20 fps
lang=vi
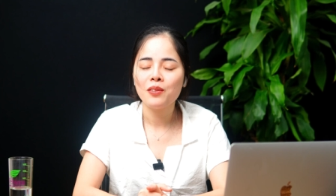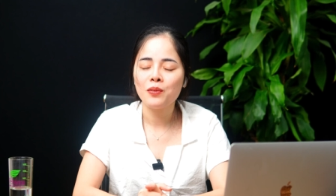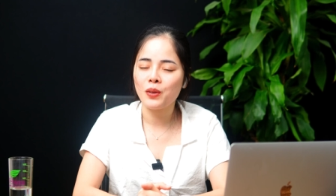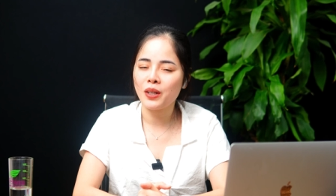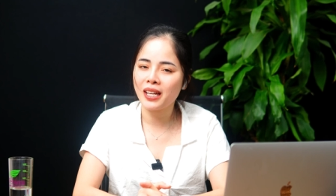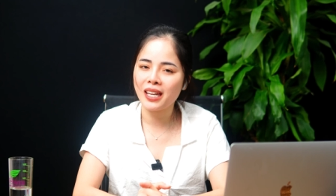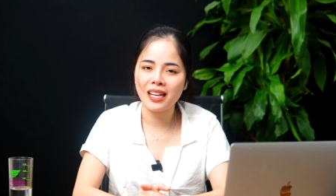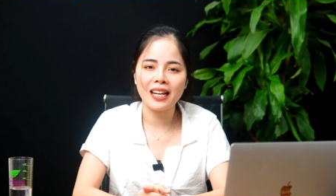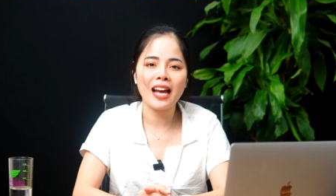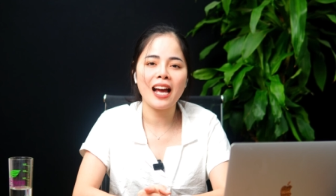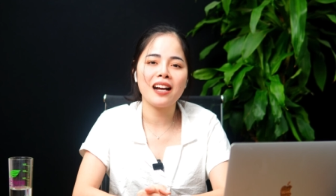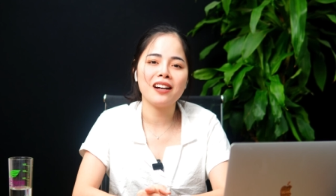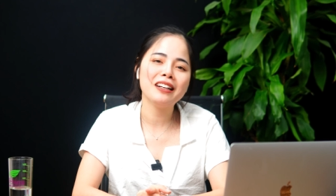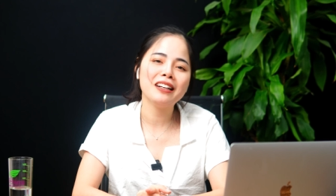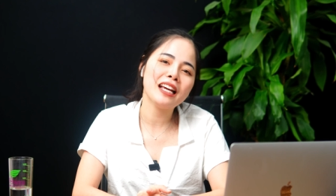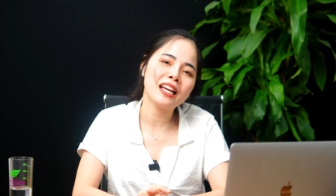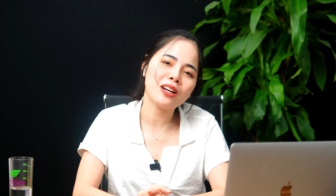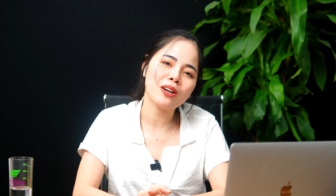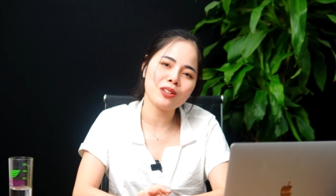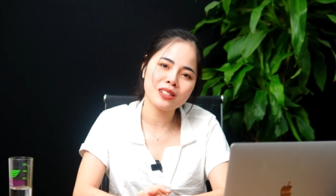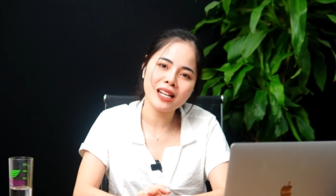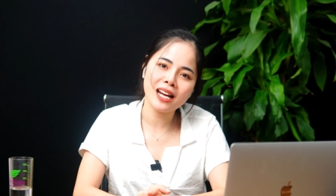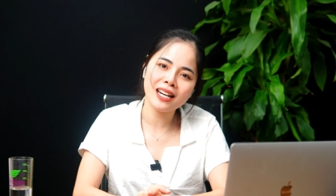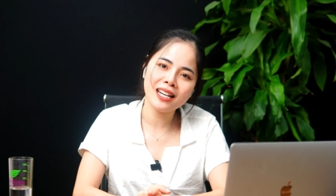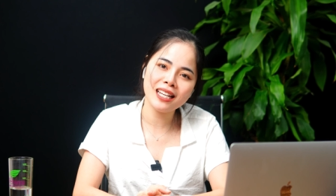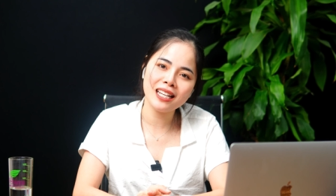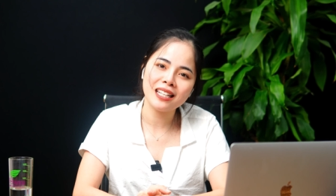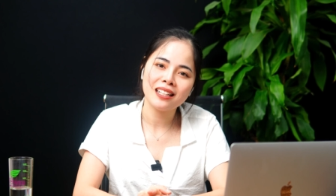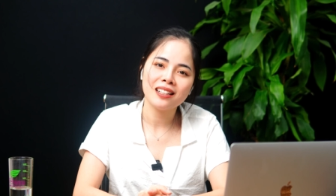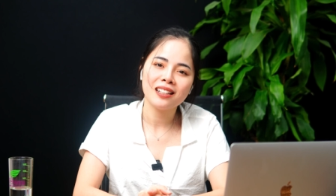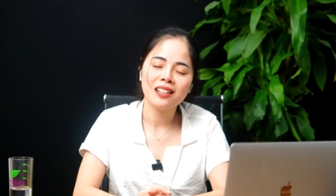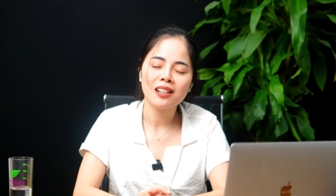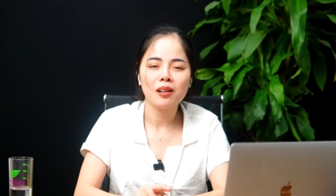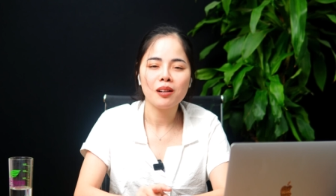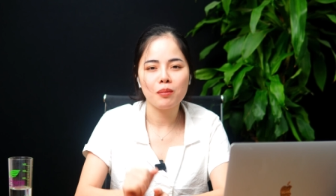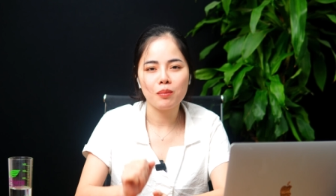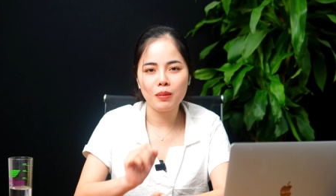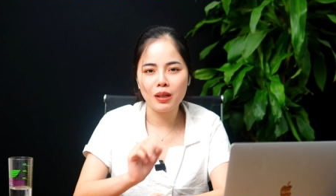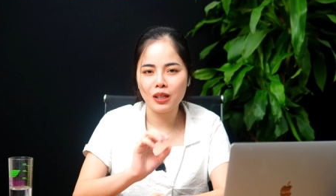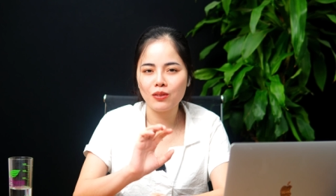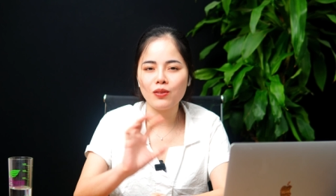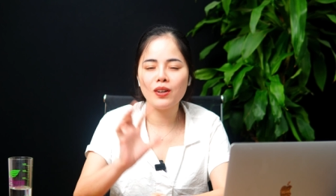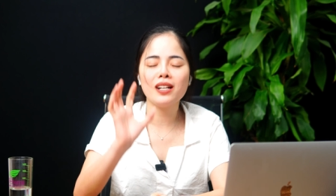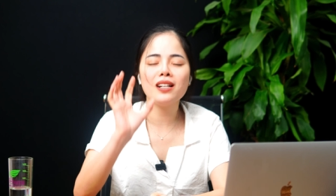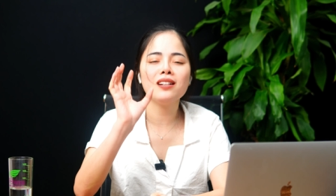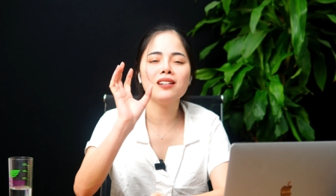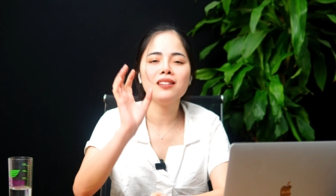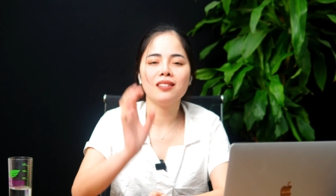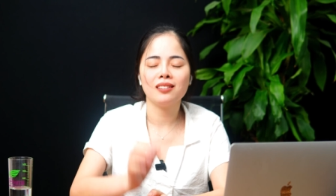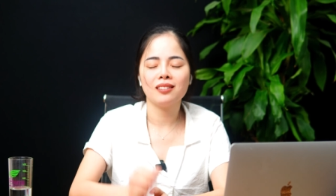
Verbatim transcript: Và kể cả người ấy có ra đi, mình vẫn